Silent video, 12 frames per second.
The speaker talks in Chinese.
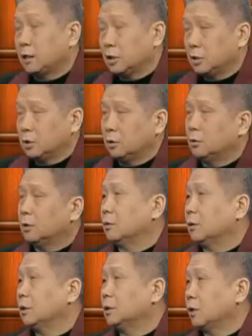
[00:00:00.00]
在已经有很
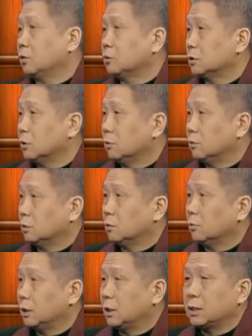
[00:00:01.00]
多人在动手，就
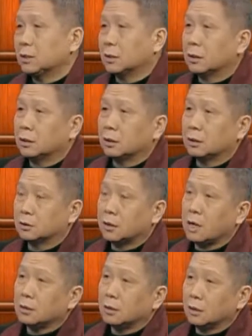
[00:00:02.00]
是我认识一个
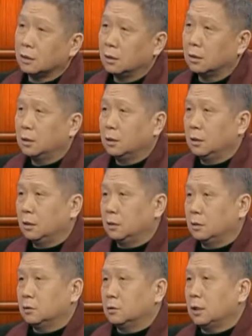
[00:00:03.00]
商人，嗯，
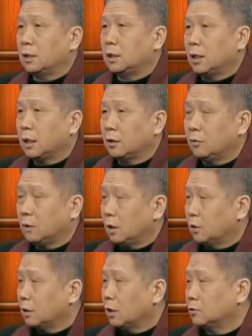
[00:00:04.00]
就是他那天跟我
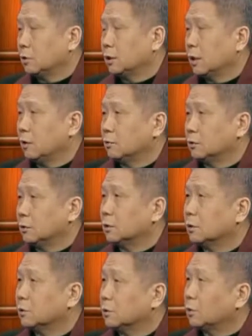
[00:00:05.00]
聊天说起来，我说
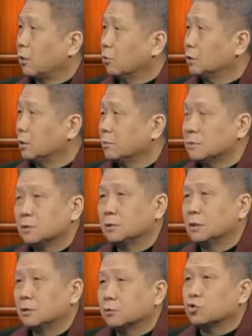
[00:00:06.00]
他投什么资
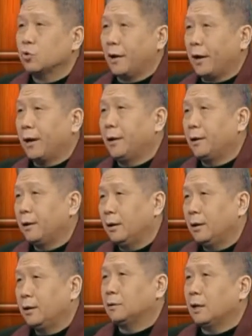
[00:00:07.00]
呢？他说水。
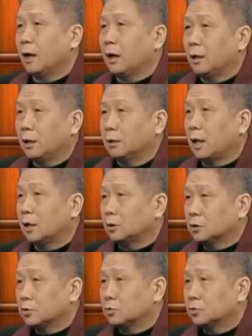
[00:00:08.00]
在哪儿呢？他